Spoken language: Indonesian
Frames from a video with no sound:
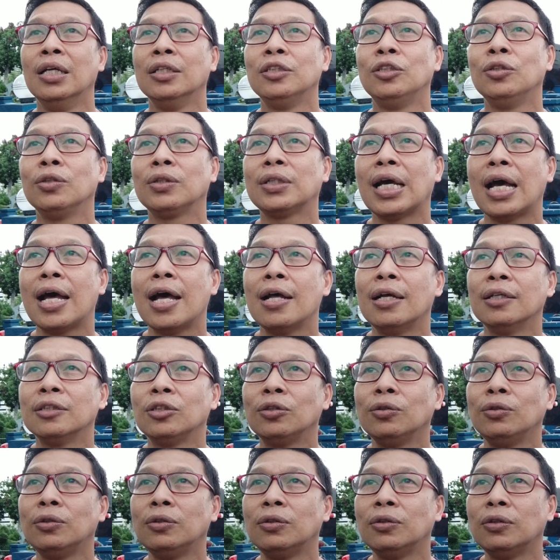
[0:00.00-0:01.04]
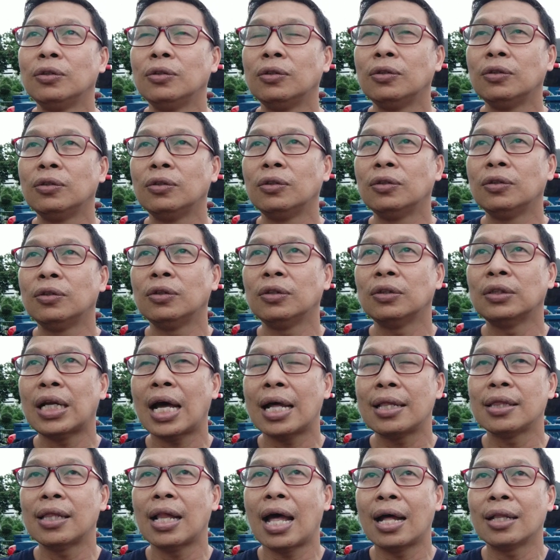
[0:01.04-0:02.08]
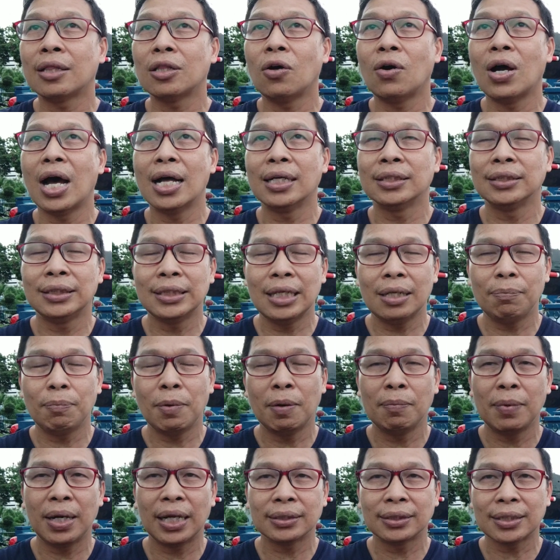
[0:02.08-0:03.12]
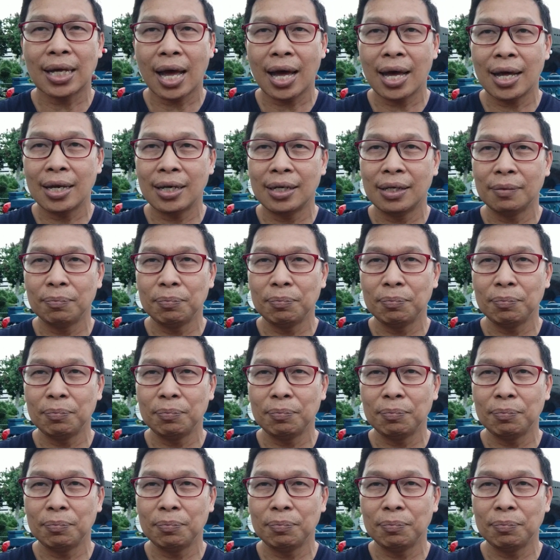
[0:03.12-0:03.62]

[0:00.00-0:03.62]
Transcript: juga surat atau hasil pemeriksaan